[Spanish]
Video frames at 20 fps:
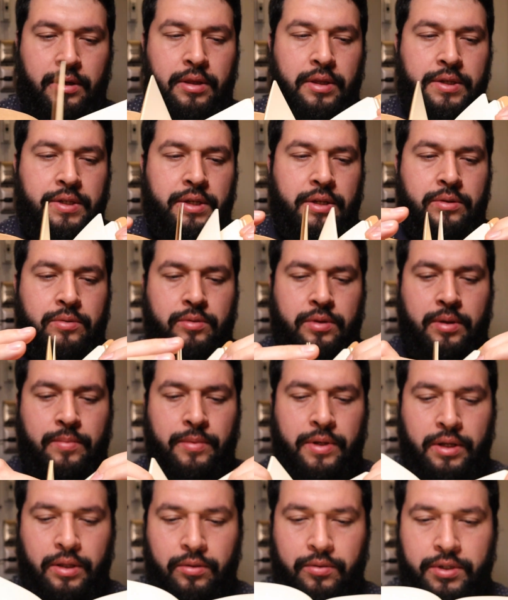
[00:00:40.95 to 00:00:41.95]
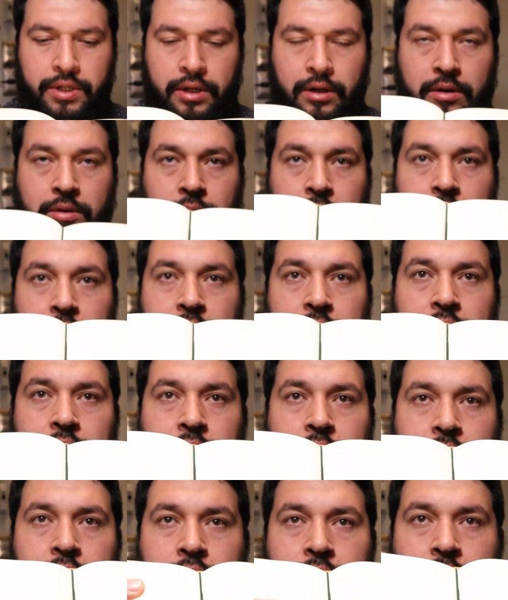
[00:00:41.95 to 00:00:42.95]
Es decir, tú terminas de usar los
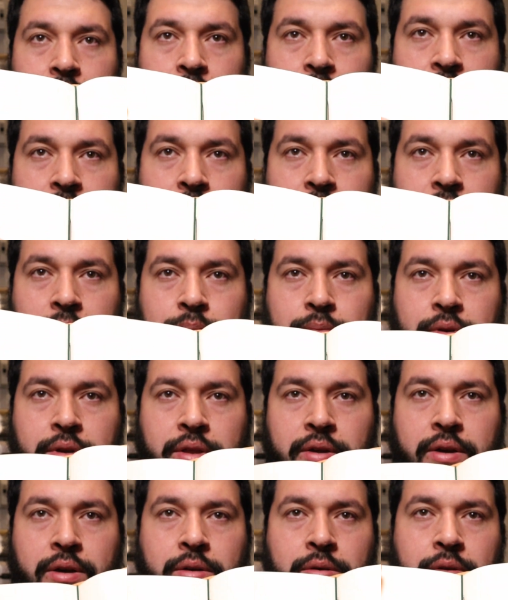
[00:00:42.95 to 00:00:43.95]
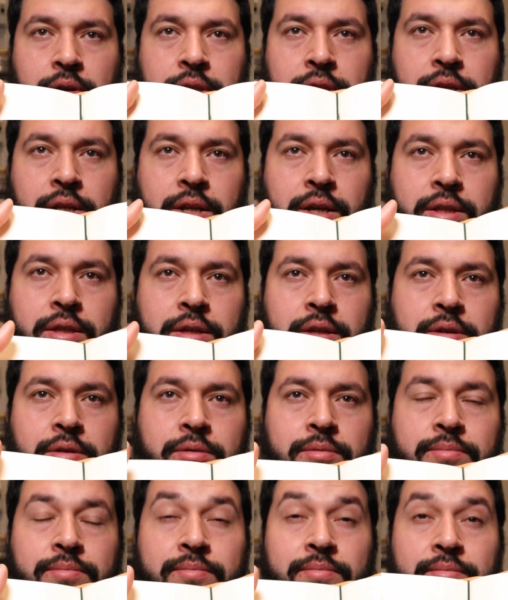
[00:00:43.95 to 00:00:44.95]
cuadernillos, los sacas por debajo de este
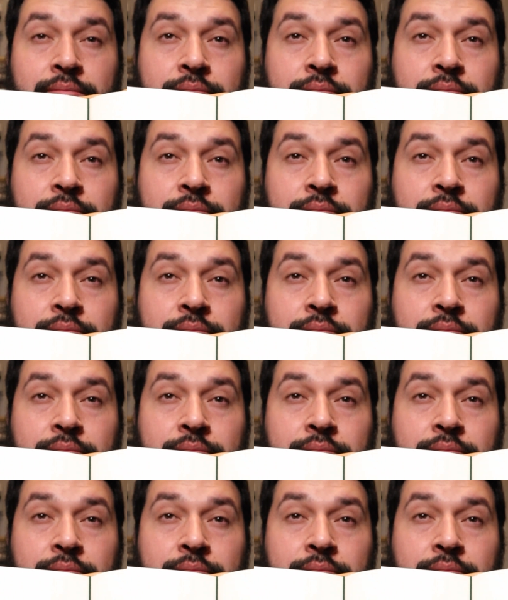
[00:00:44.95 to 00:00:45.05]
elástico,